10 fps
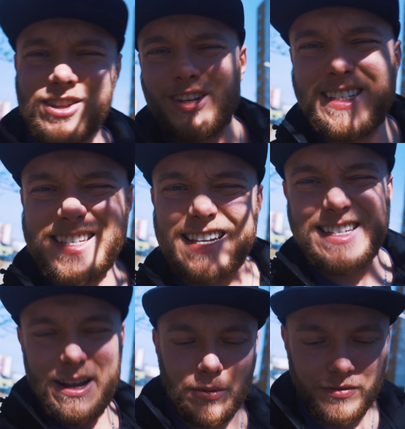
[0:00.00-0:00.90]
to jest
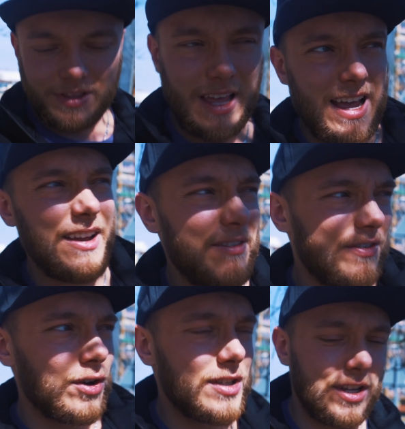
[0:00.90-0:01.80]
niesamowite.
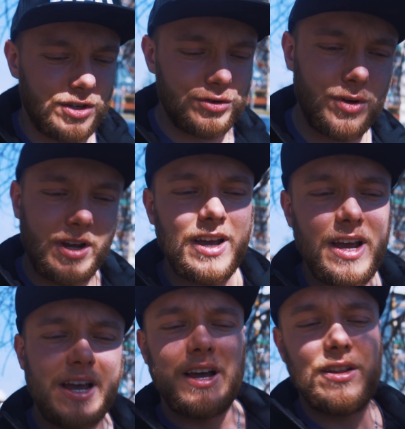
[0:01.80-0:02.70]
Wiosnę się czuję
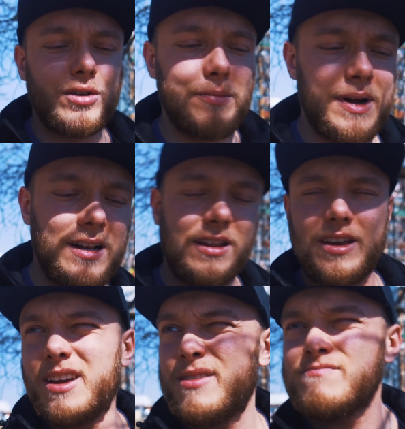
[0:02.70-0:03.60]
normalnie